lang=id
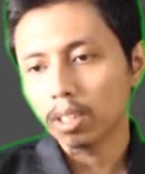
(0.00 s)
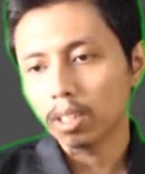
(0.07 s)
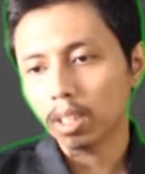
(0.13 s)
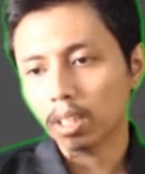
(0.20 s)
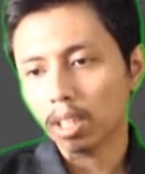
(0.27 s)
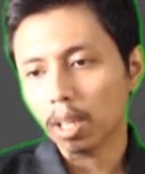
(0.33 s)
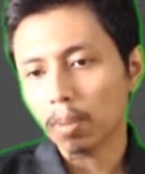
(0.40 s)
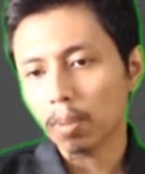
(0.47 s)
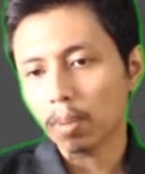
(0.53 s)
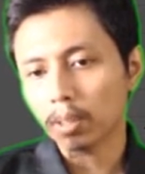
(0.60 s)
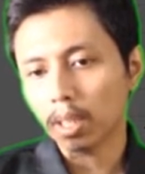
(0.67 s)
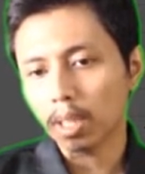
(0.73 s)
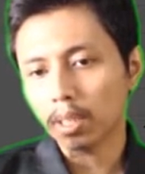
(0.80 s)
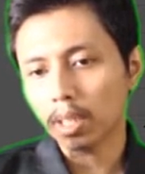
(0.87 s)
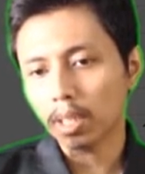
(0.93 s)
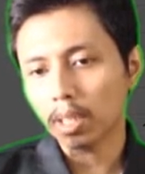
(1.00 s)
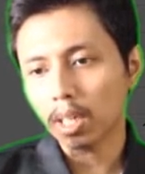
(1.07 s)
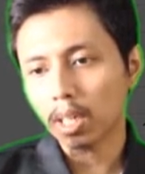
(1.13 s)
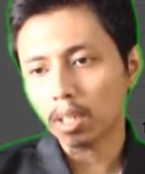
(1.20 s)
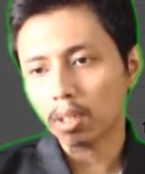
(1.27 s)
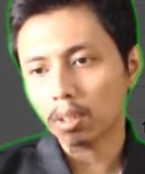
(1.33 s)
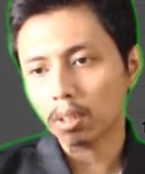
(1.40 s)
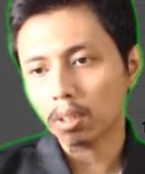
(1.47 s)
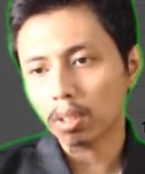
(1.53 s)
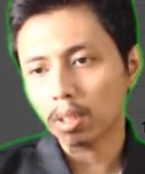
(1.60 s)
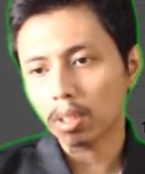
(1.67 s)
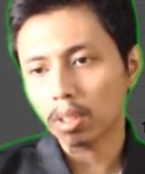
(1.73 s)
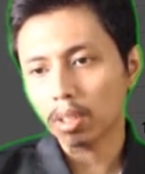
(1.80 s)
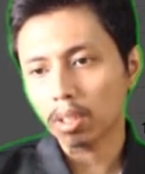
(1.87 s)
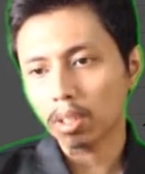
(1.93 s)
serta masanya yang
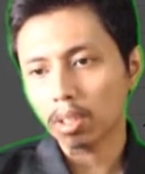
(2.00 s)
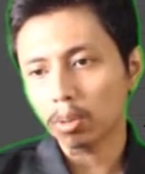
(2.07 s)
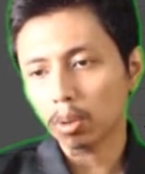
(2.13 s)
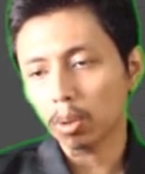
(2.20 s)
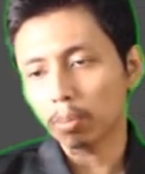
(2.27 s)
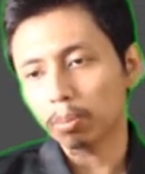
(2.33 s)
eh, cukup